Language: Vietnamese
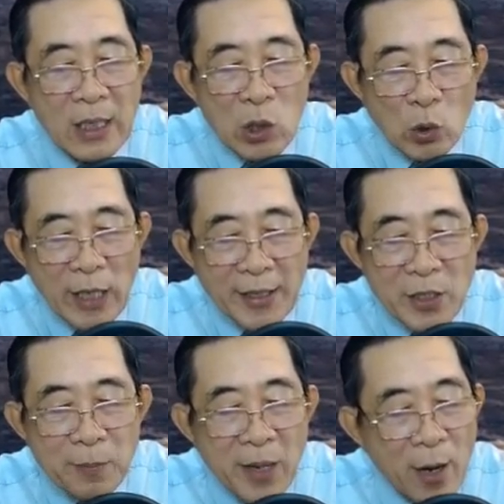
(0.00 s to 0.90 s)
có thể giúp
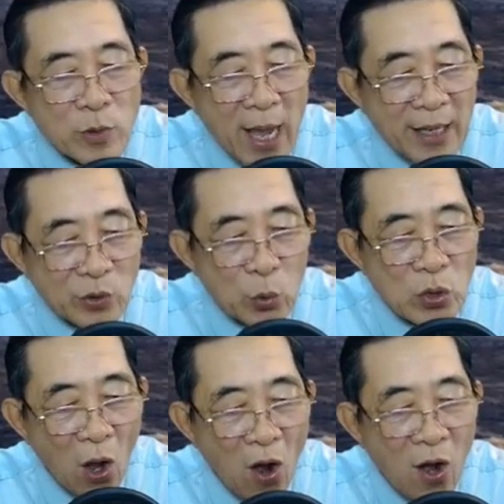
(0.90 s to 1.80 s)
kéo dài tuổi
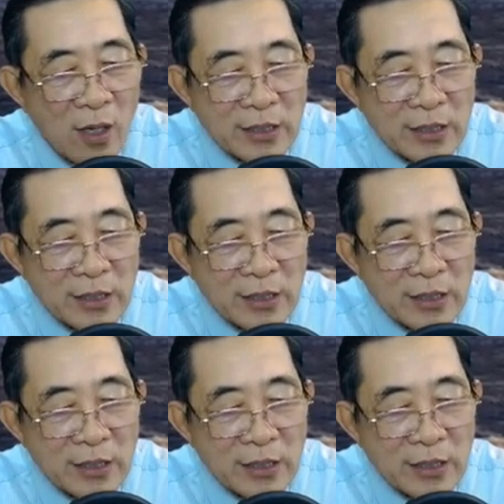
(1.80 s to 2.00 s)
thọ,